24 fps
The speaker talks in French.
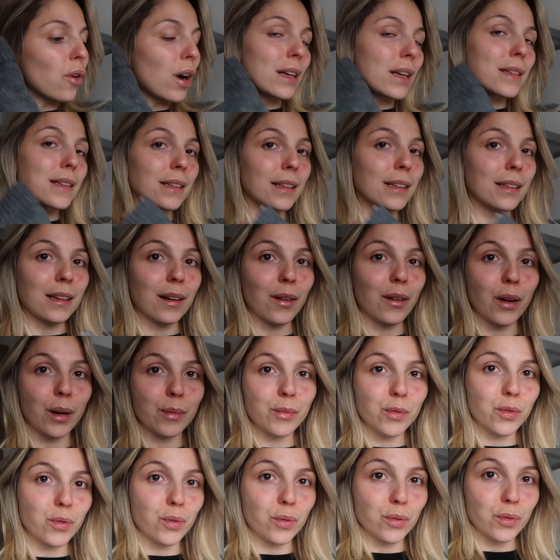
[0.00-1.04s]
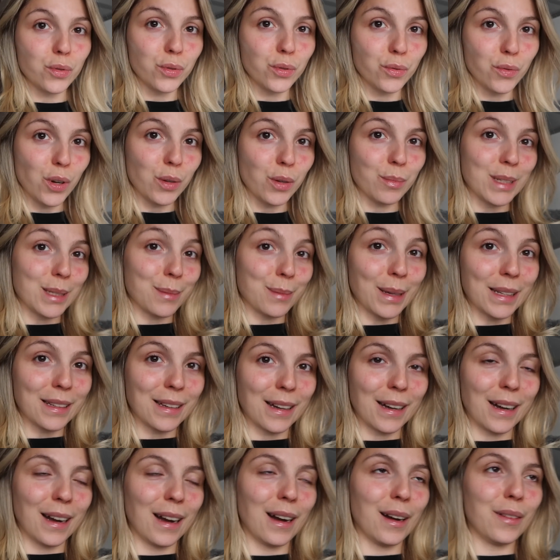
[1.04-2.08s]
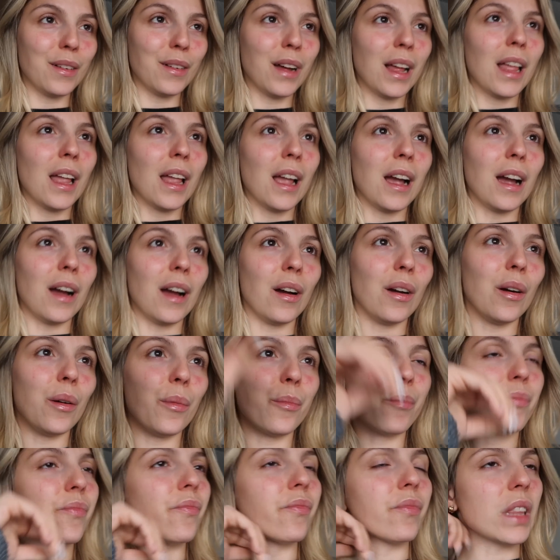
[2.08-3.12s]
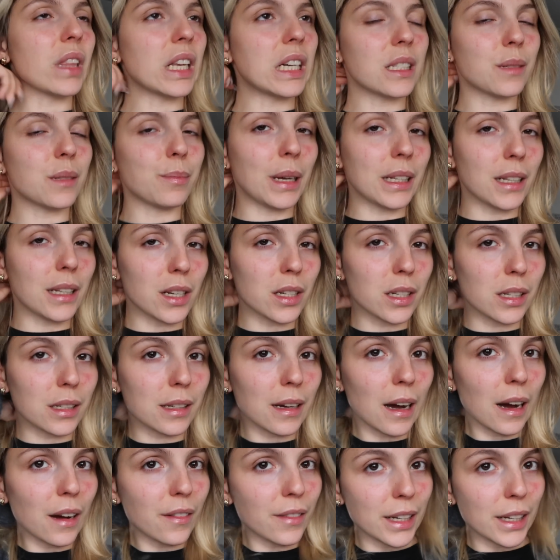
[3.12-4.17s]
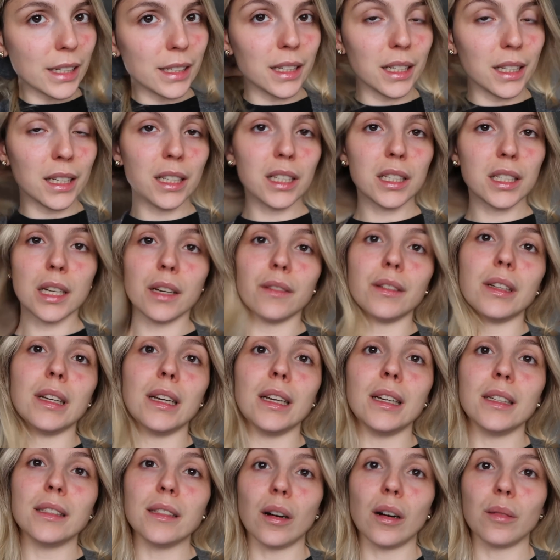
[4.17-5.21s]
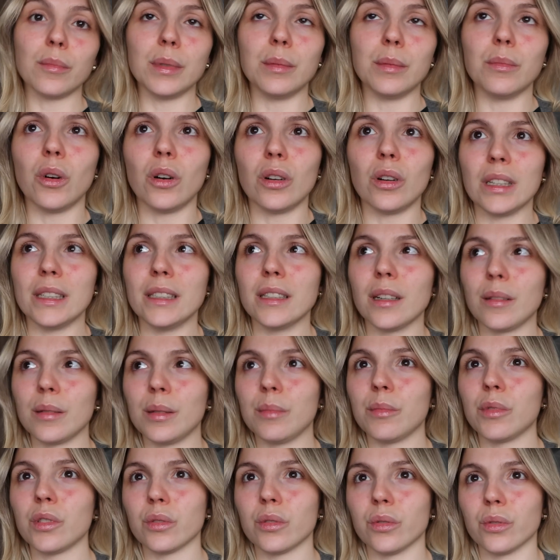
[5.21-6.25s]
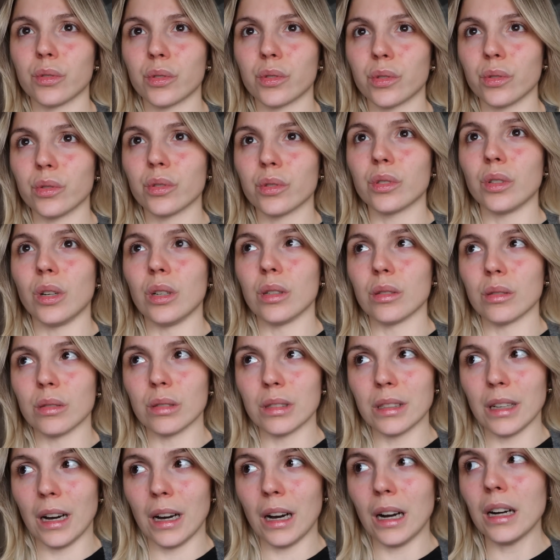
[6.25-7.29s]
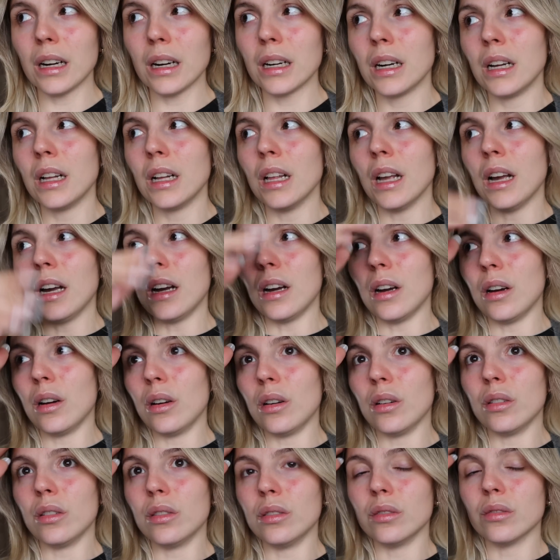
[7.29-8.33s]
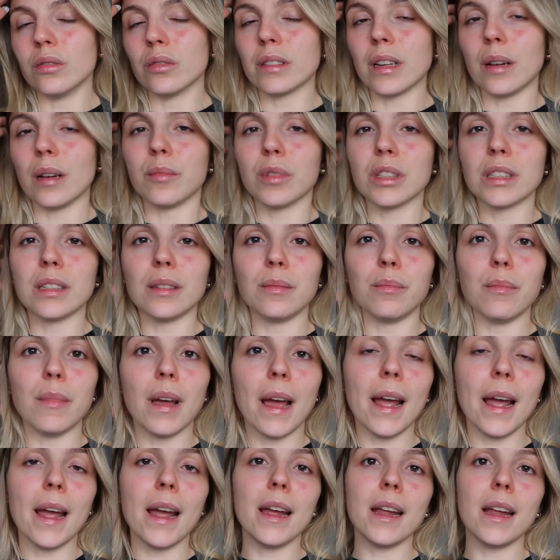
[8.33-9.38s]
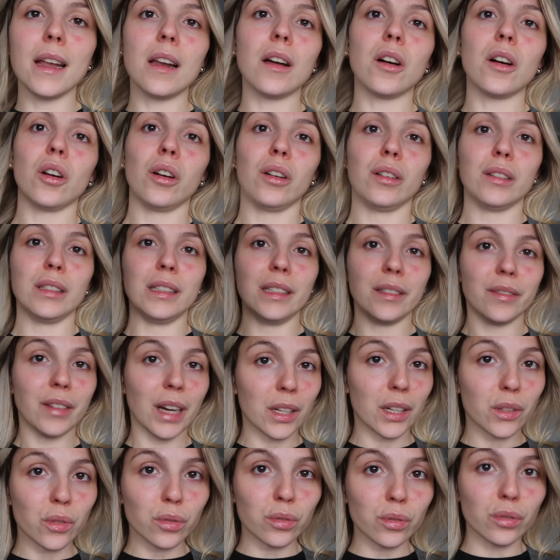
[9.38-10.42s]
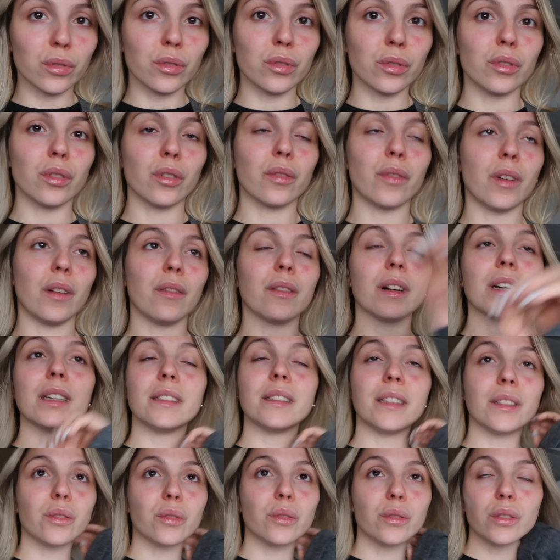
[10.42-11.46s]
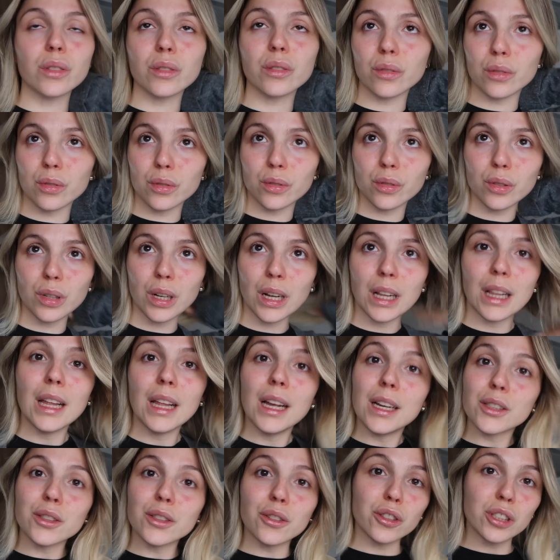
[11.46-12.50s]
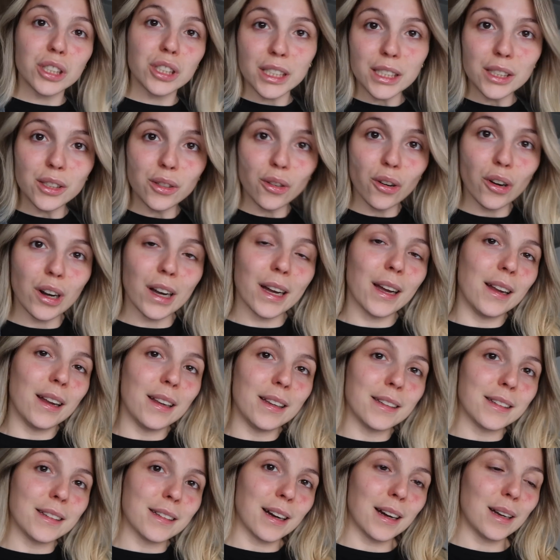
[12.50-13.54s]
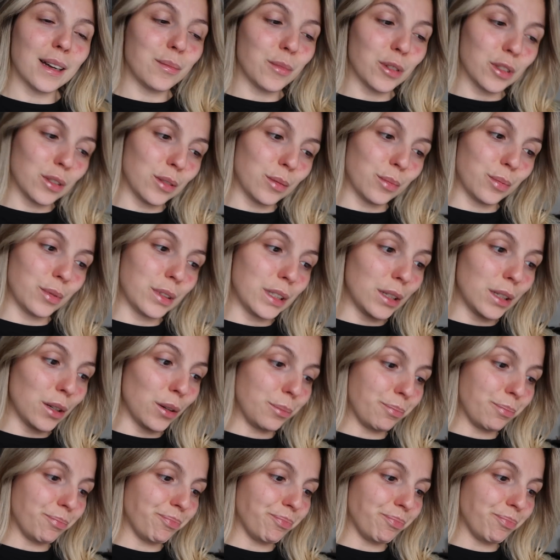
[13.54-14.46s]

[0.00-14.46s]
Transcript: aura cette étape incroyable tout au long du vlog mais c'est pas très grave. Euh, ce matin j'ai travaillé, j'avais énormément énormément de choses en retard, euh, notamment des mails, euh, des factures, des trucs que, que j'ignorais littéralement depuis